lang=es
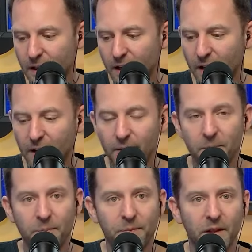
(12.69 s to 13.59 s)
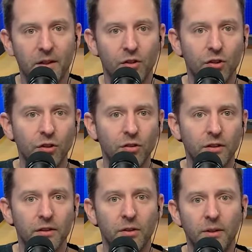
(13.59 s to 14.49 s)
Em,
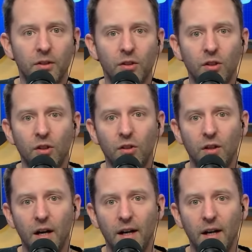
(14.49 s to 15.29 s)
nosotros y sobre todo